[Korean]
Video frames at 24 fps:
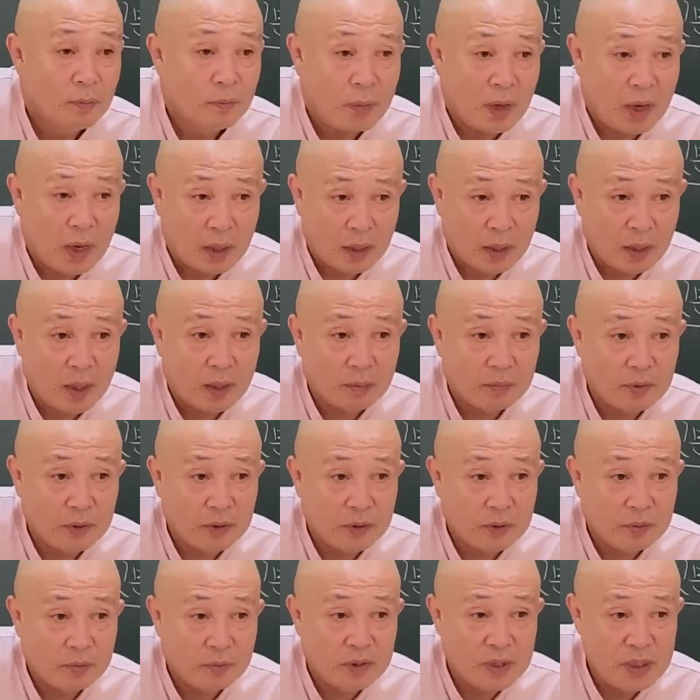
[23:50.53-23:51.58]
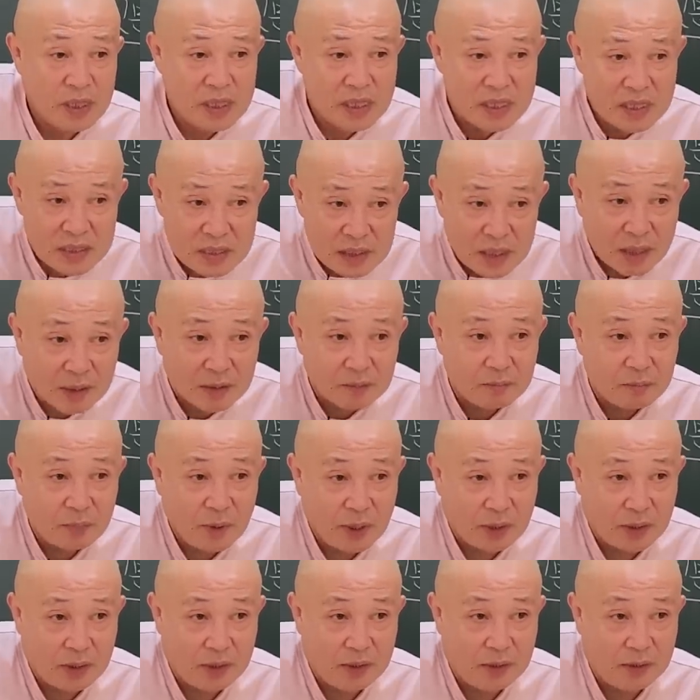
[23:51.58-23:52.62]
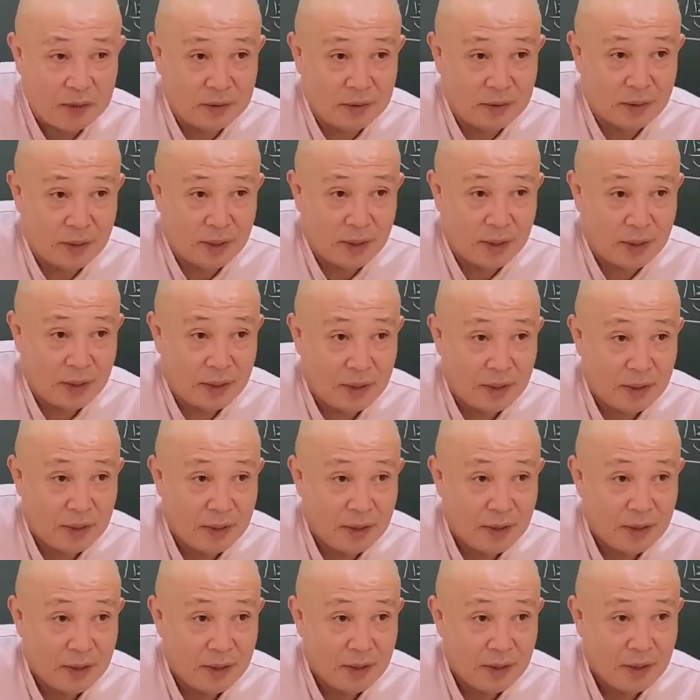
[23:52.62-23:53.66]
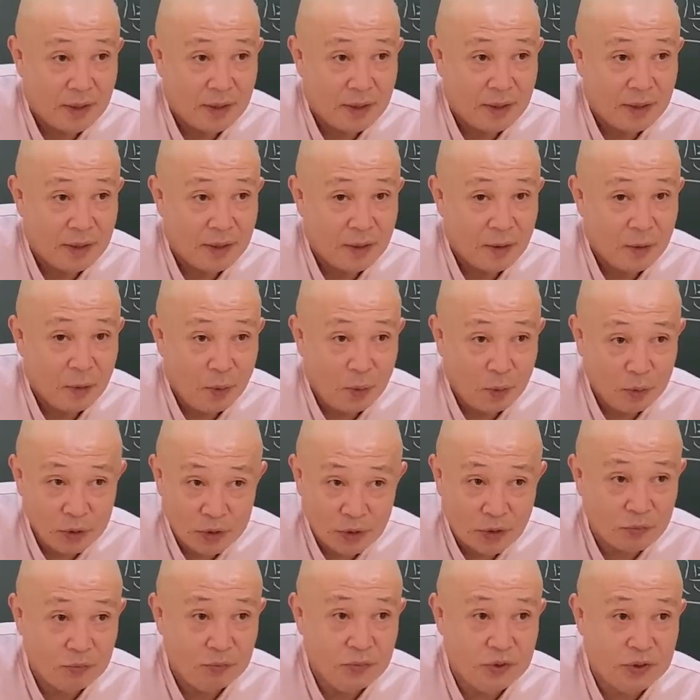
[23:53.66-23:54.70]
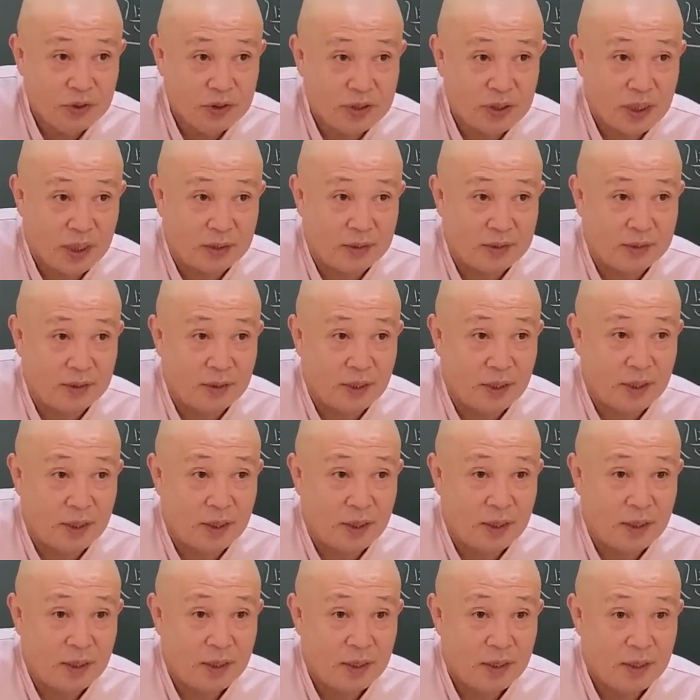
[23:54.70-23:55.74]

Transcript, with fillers: 방압이 있으면 일단은 빽이 있는 거야. 혼자 움직이지 않는다.